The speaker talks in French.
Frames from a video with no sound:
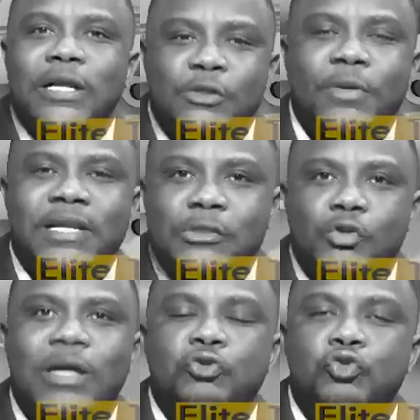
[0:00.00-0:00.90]
de l'Assemblée
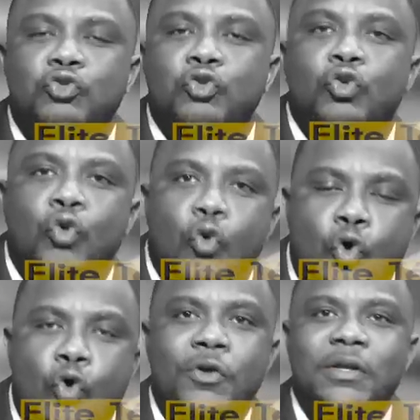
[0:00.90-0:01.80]
nationale du
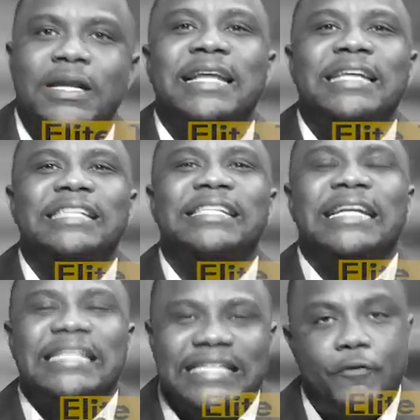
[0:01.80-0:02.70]
Congo n'a
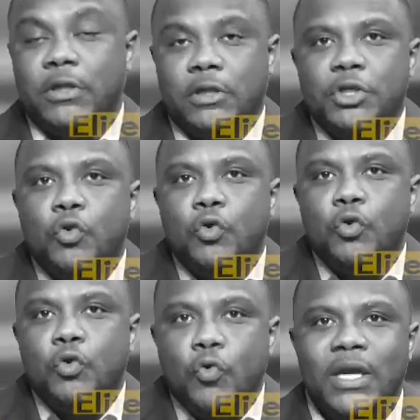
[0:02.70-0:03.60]
déjà dit, en fait, quand je
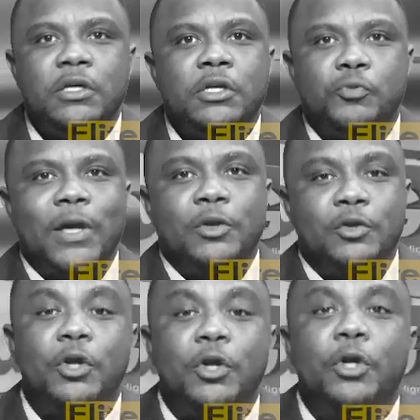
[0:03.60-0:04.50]
dis aucun, je
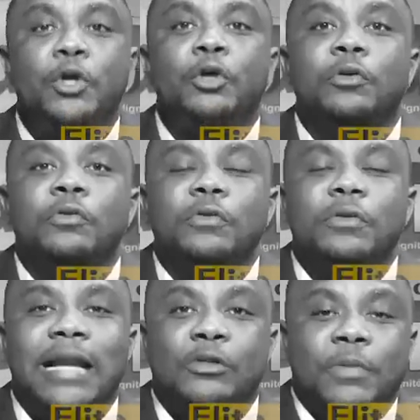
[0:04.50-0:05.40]
parle de
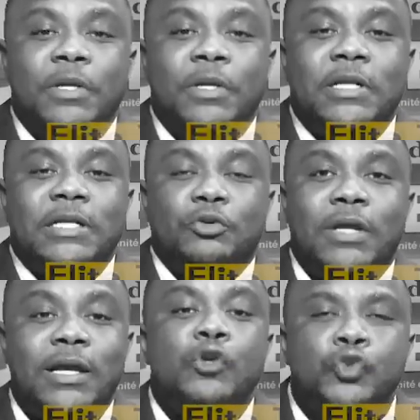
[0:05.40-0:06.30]
l'Assemblée
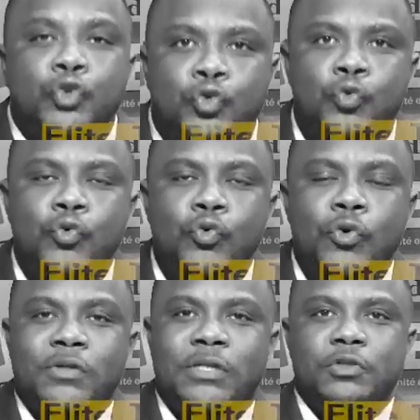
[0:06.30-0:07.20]
nationale sous
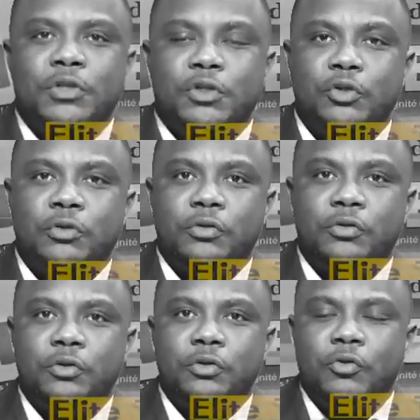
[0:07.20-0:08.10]
cette
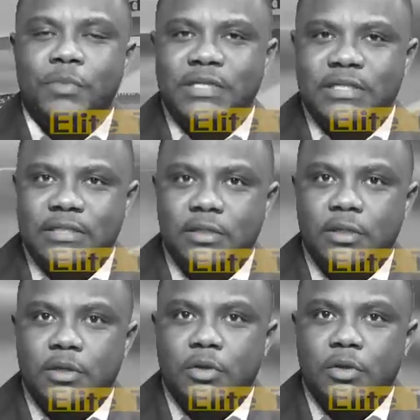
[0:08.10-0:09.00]
constitution de
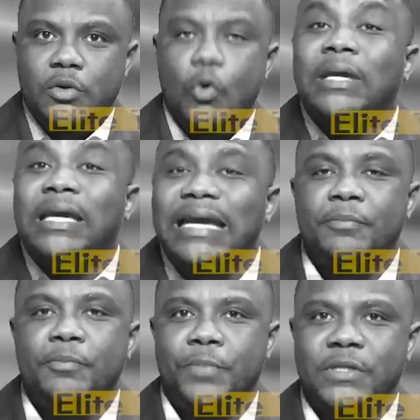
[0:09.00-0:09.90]
2006.
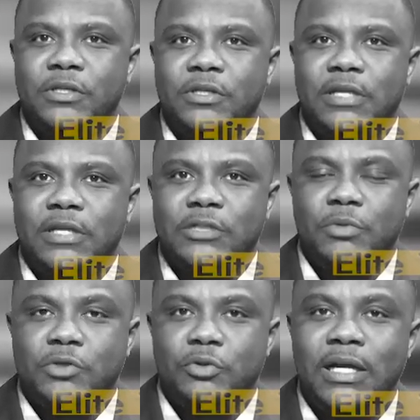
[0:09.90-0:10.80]
Aucun président de
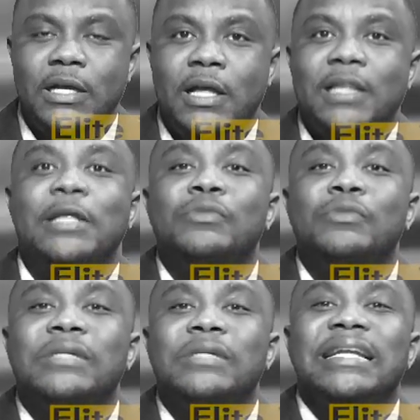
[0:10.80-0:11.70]
l'Assemblée nationale
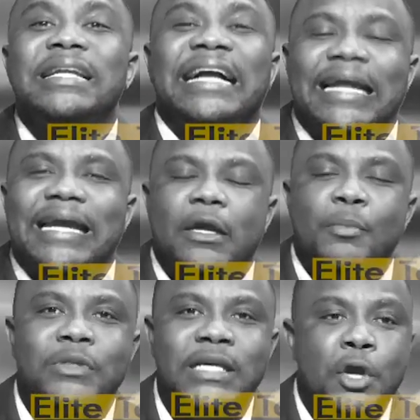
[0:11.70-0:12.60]
ne nous a déjà
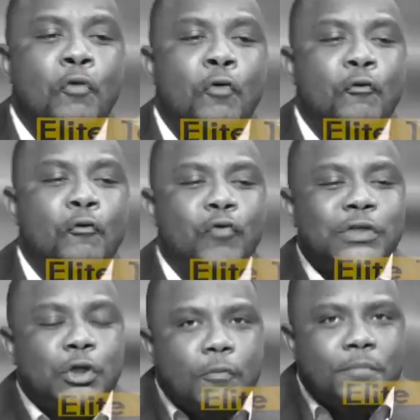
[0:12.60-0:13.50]
clairement dit
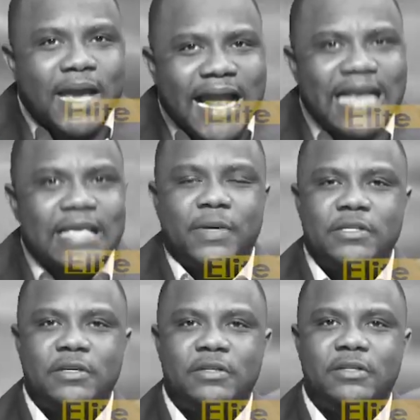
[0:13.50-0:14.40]
voici combien gagne un
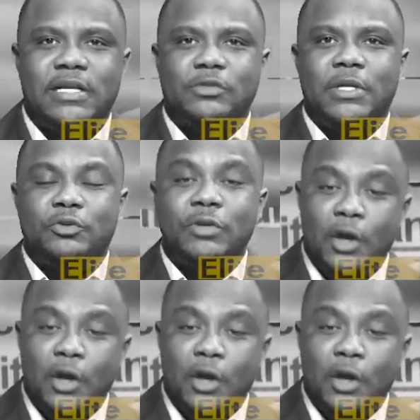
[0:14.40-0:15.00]
président de l'Assemblée